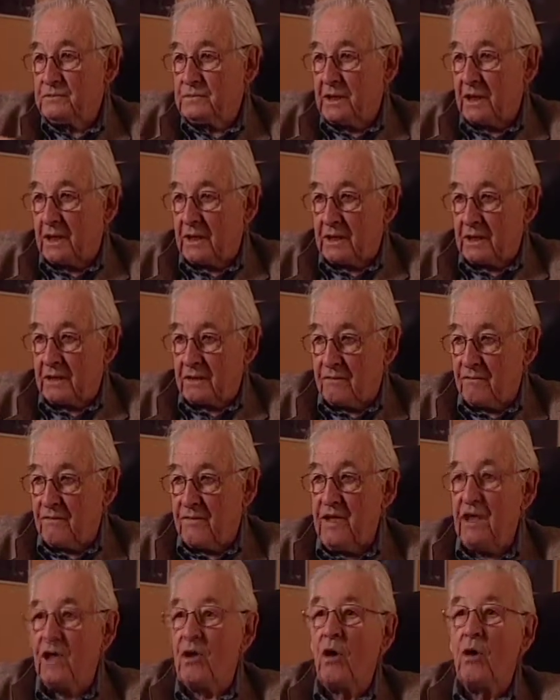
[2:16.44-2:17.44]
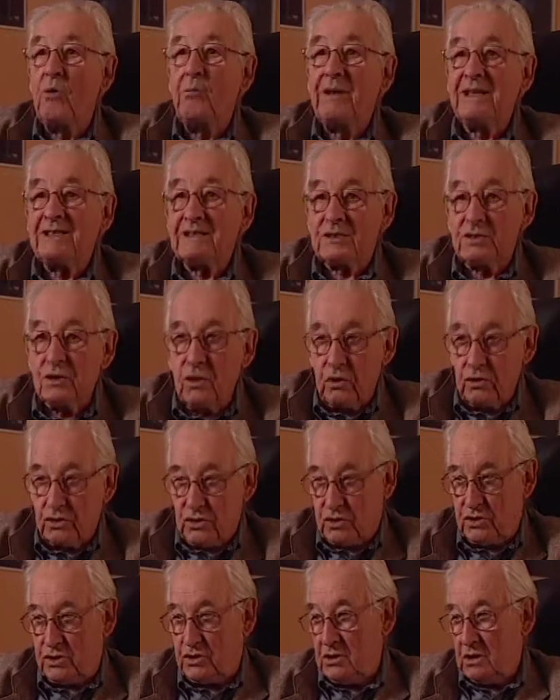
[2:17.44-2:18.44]
tak, w jej
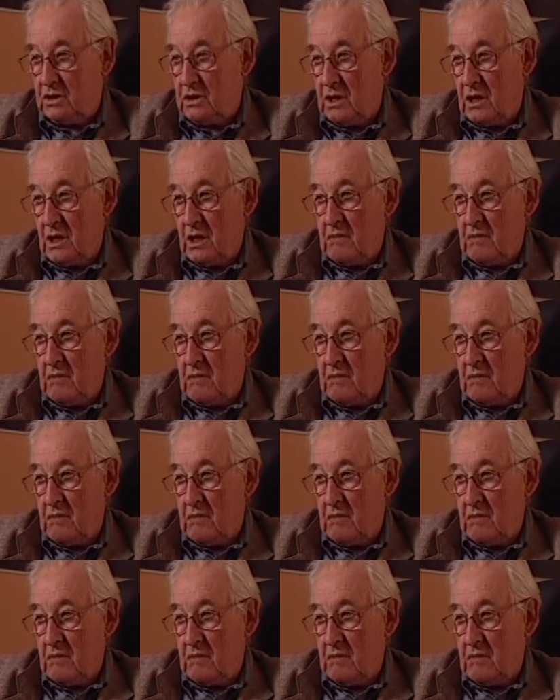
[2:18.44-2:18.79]
obecności.